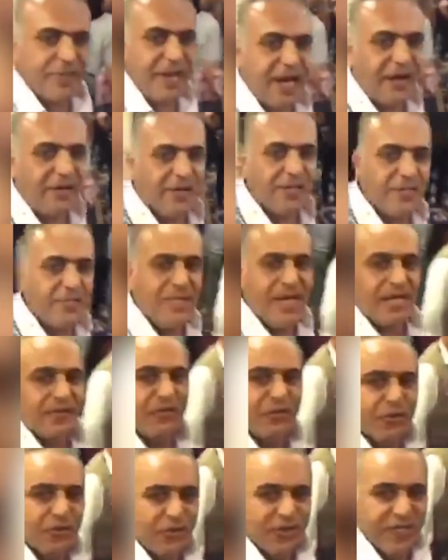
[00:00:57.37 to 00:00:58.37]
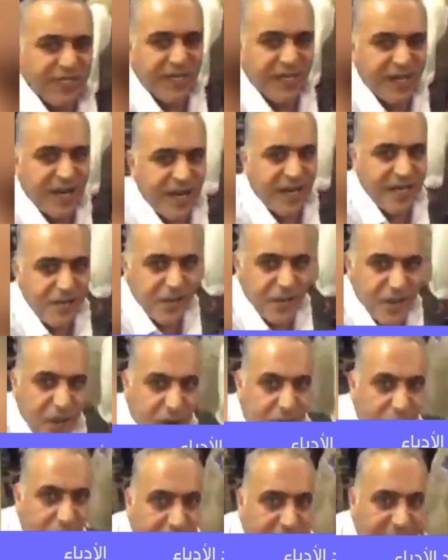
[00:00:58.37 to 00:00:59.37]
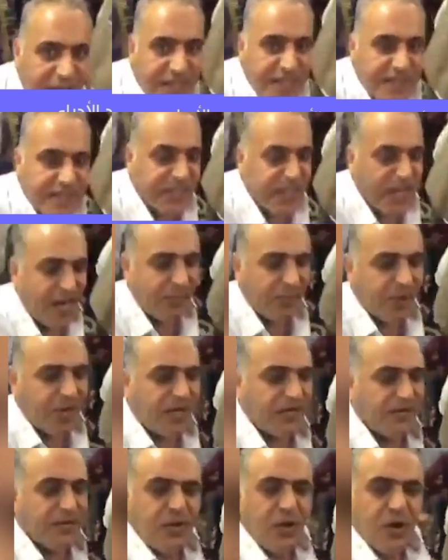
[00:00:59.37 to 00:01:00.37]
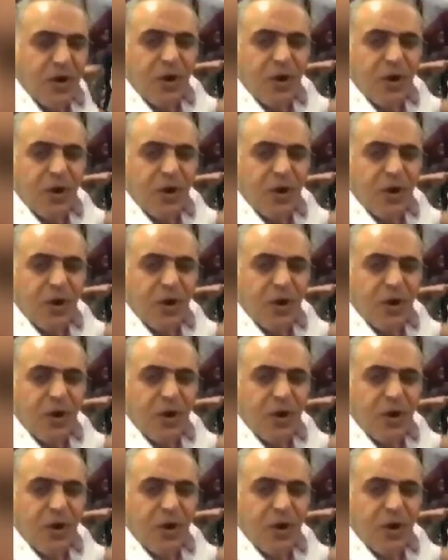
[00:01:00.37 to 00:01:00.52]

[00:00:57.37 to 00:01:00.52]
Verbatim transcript: يحاول يمنع دخولي الآن وهاي الانتخابات